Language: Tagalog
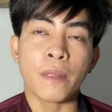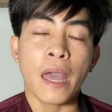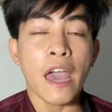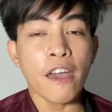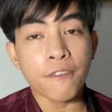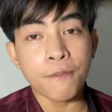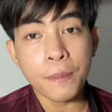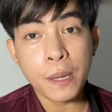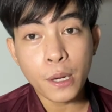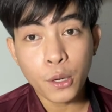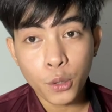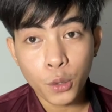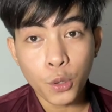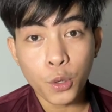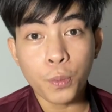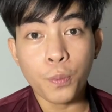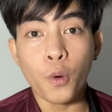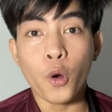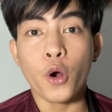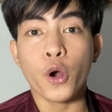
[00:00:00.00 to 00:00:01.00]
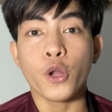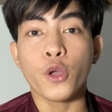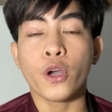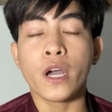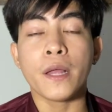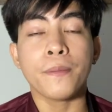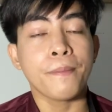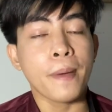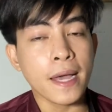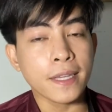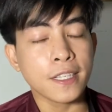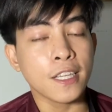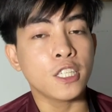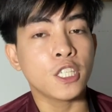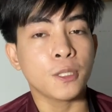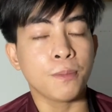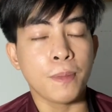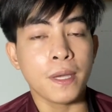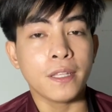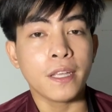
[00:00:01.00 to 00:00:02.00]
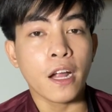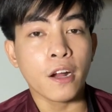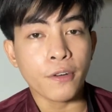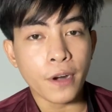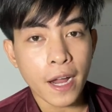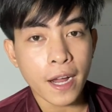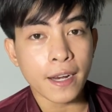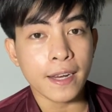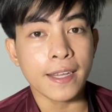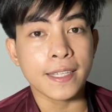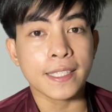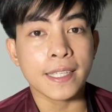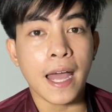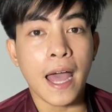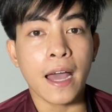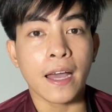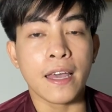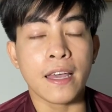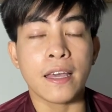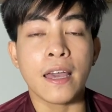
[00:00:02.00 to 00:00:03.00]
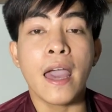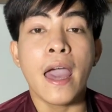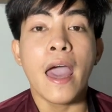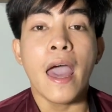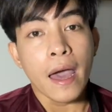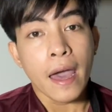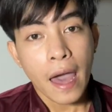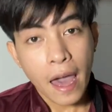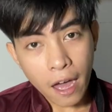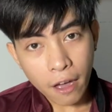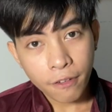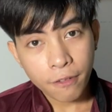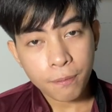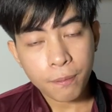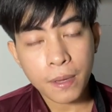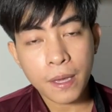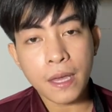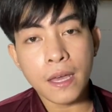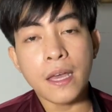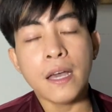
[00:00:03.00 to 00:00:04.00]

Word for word: FB group or you can message me directly sa aking FB